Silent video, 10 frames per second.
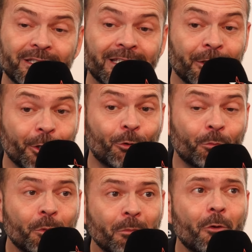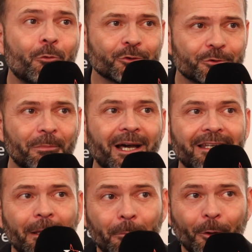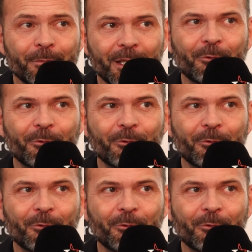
Et d'ailleurs, au moment où on se parle, la première